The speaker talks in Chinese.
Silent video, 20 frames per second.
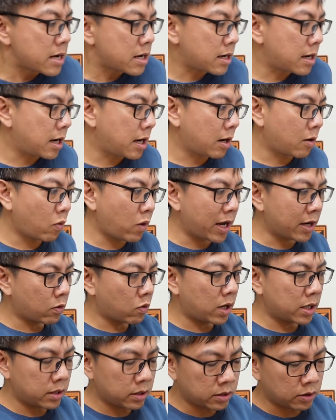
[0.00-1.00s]
那外
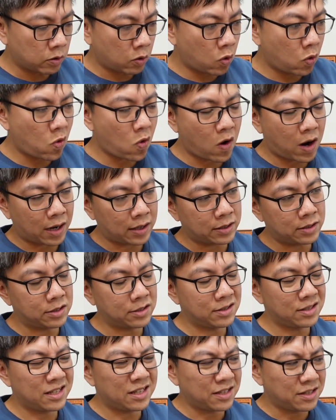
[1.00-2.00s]
观的话
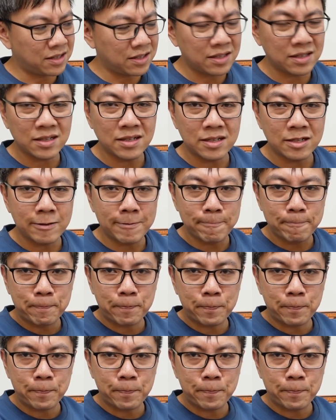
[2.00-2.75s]
呢，其实。